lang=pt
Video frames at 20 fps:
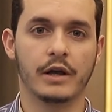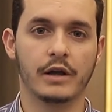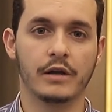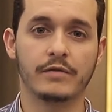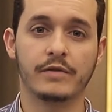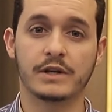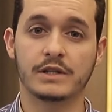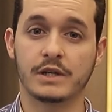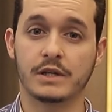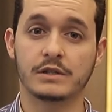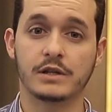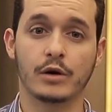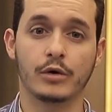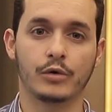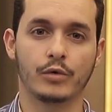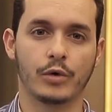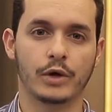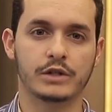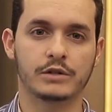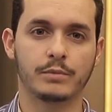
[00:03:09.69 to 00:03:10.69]
e fazer as
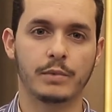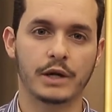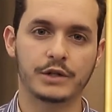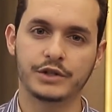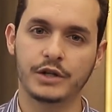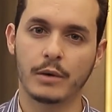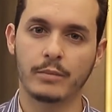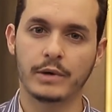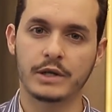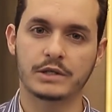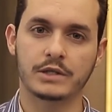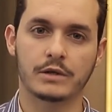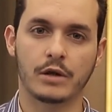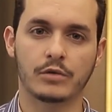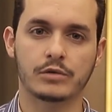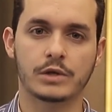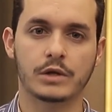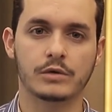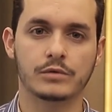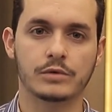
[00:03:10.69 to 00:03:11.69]
reuniões para te apresentar
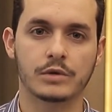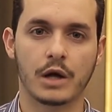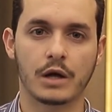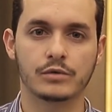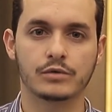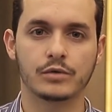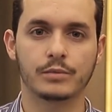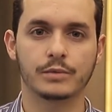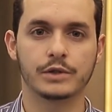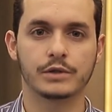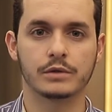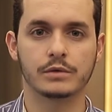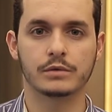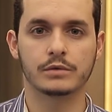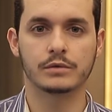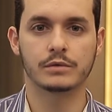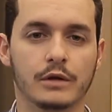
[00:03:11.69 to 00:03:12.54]
os resultados obtidos.